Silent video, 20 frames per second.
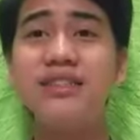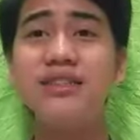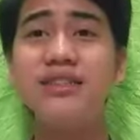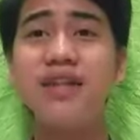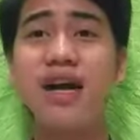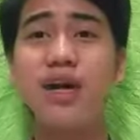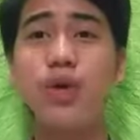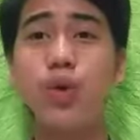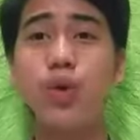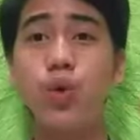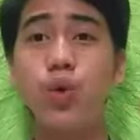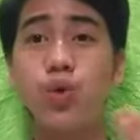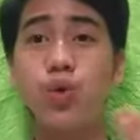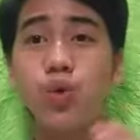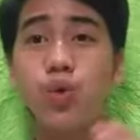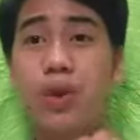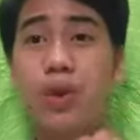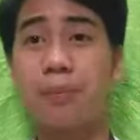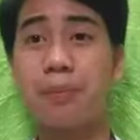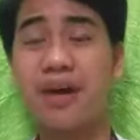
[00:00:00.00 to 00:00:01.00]

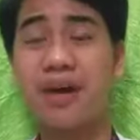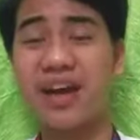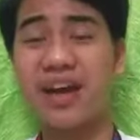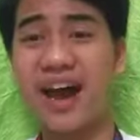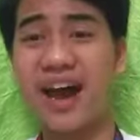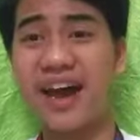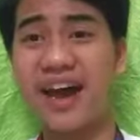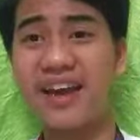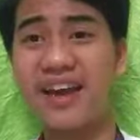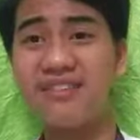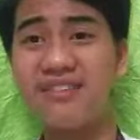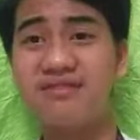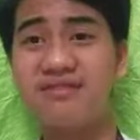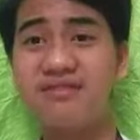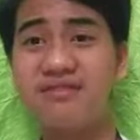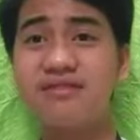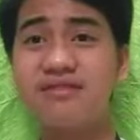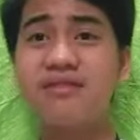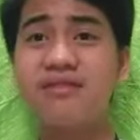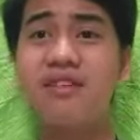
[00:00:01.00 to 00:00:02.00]
Nagluluto ng pagkain?
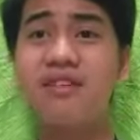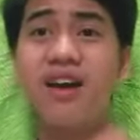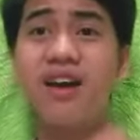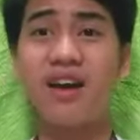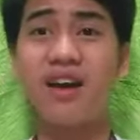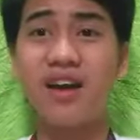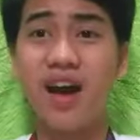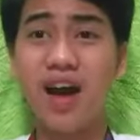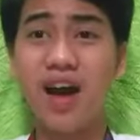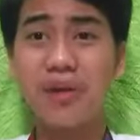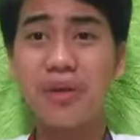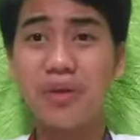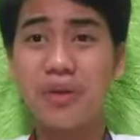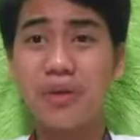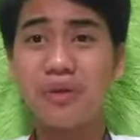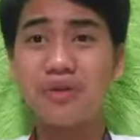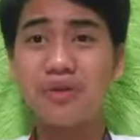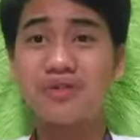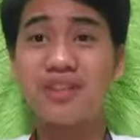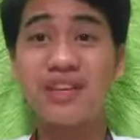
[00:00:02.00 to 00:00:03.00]

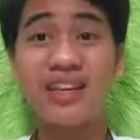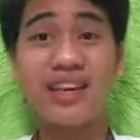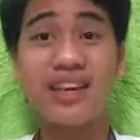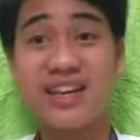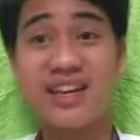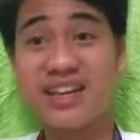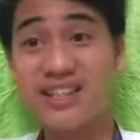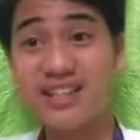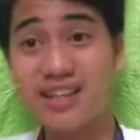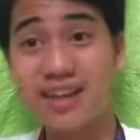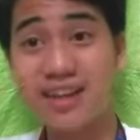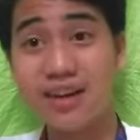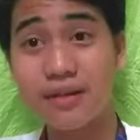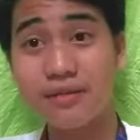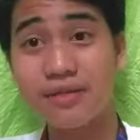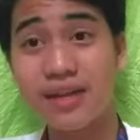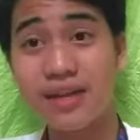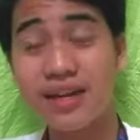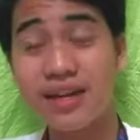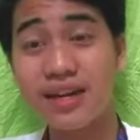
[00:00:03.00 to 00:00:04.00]
Ano? Naglilinis,
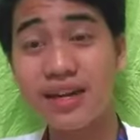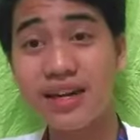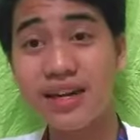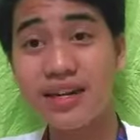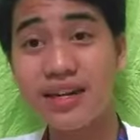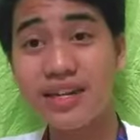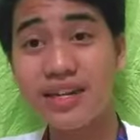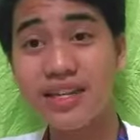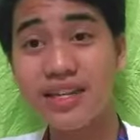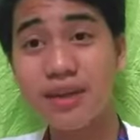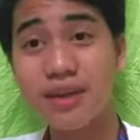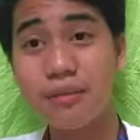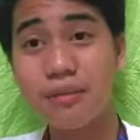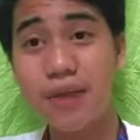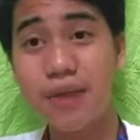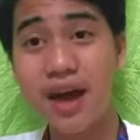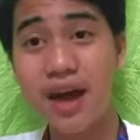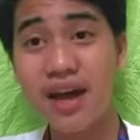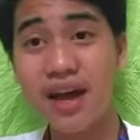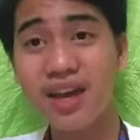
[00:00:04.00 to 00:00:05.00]
naglilinis ng
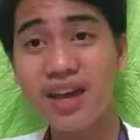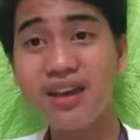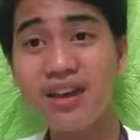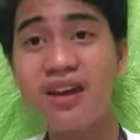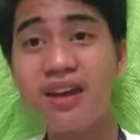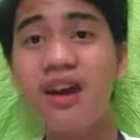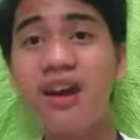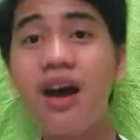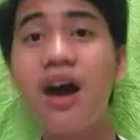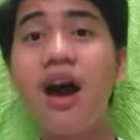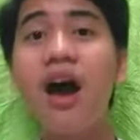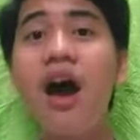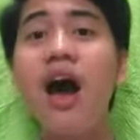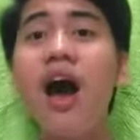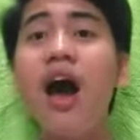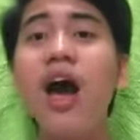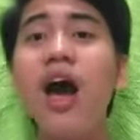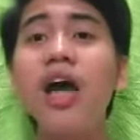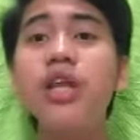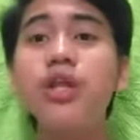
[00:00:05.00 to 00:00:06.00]
bahay?
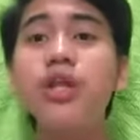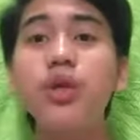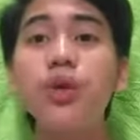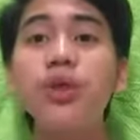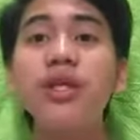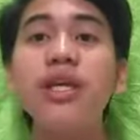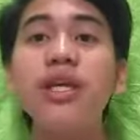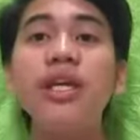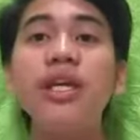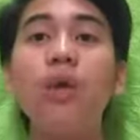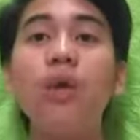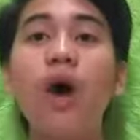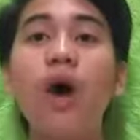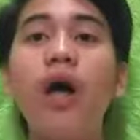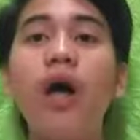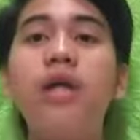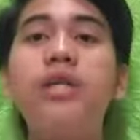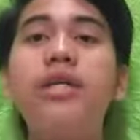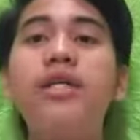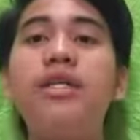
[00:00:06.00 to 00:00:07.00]
At yung
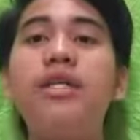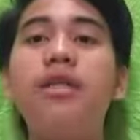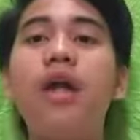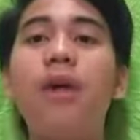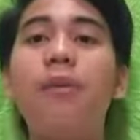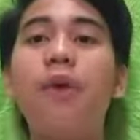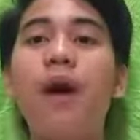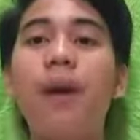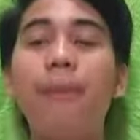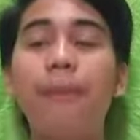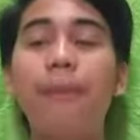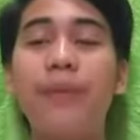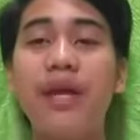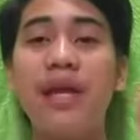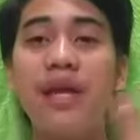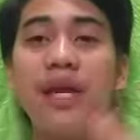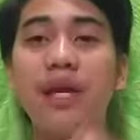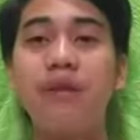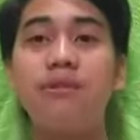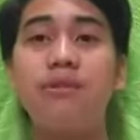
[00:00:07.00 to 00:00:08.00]
ginawa din ng mga
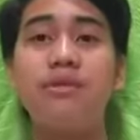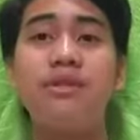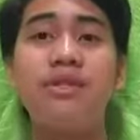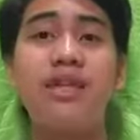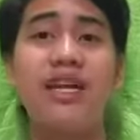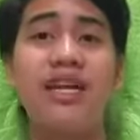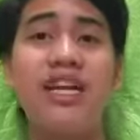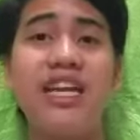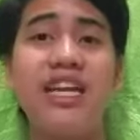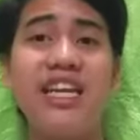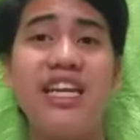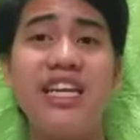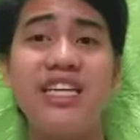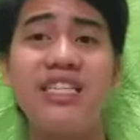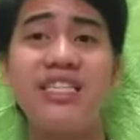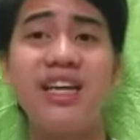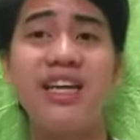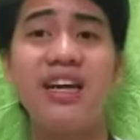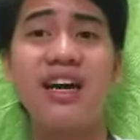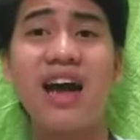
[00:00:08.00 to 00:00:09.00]
pilgrims,
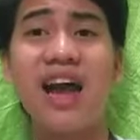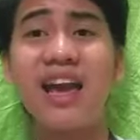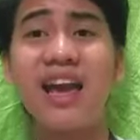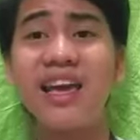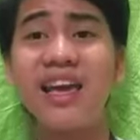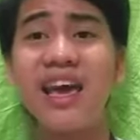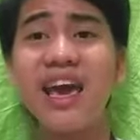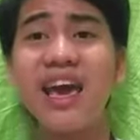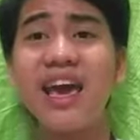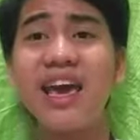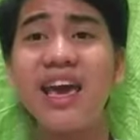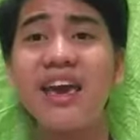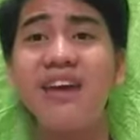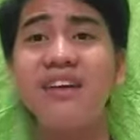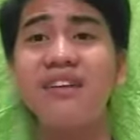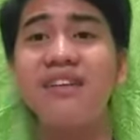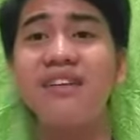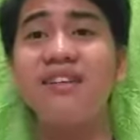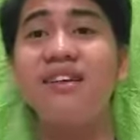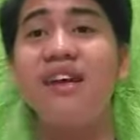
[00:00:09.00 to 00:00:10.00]
naglinis ng
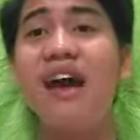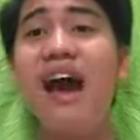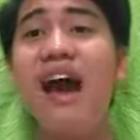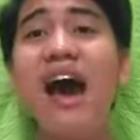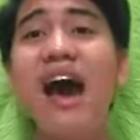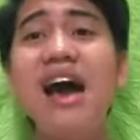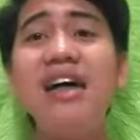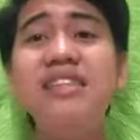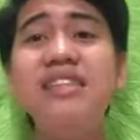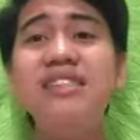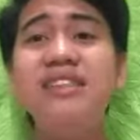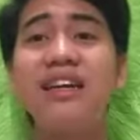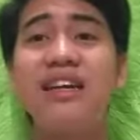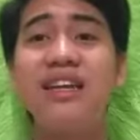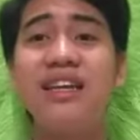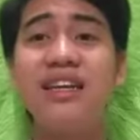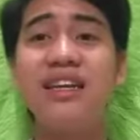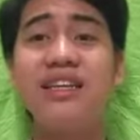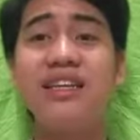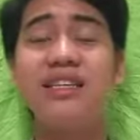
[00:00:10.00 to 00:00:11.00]
kalye,
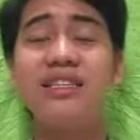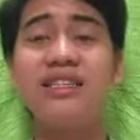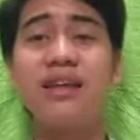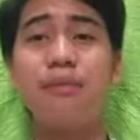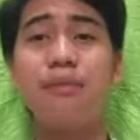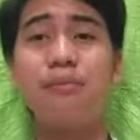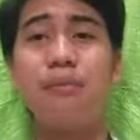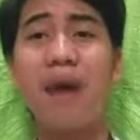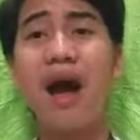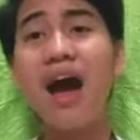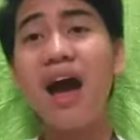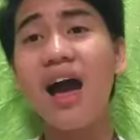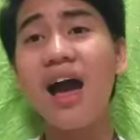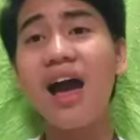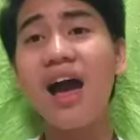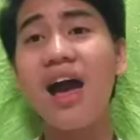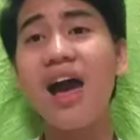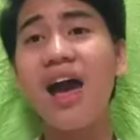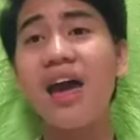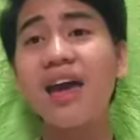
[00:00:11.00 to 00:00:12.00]
naglinis ng
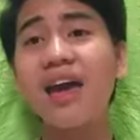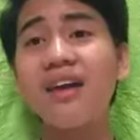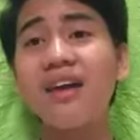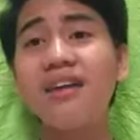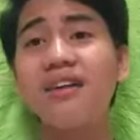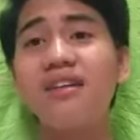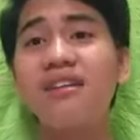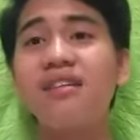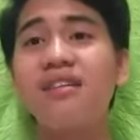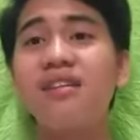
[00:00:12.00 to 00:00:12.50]
bahay,